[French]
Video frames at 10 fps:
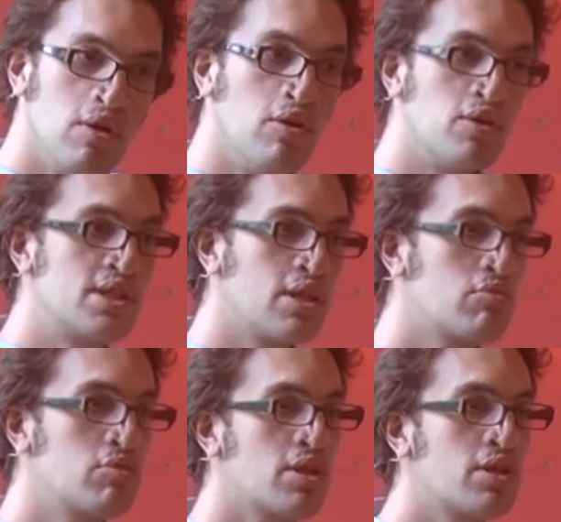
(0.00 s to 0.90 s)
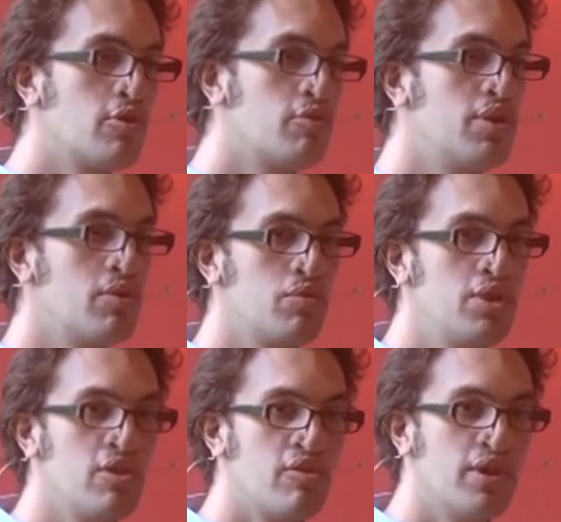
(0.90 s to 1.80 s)
Euh, c'est tout un tas de petits
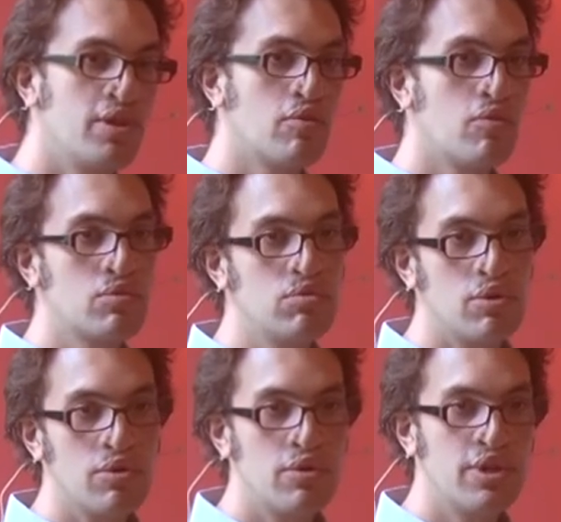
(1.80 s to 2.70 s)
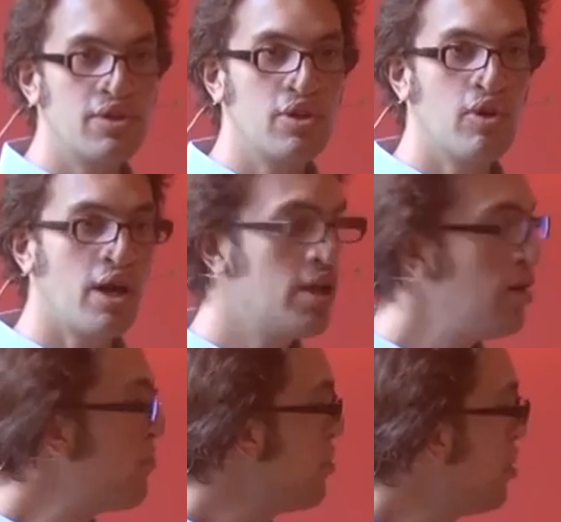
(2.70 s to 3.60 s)
outils en fait autour euh, des annuaires
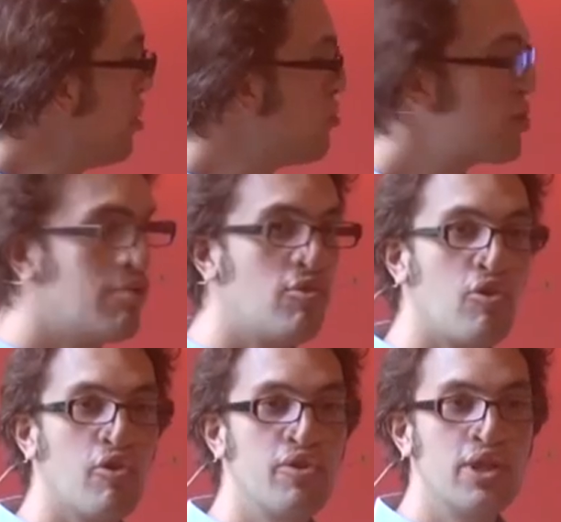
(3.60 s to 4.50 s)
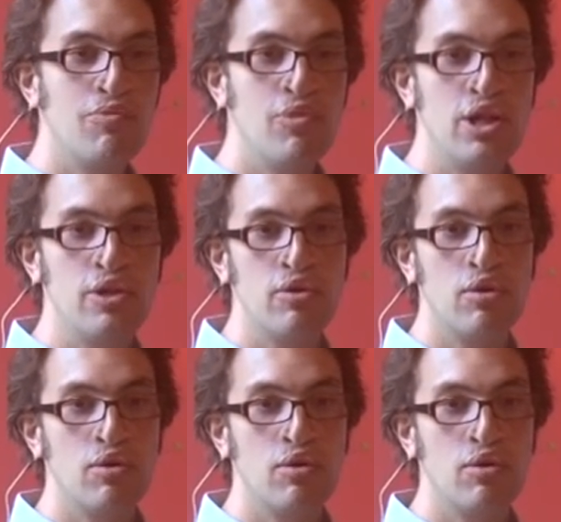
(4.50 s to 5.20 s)
LDAP. Notamment on refait des builds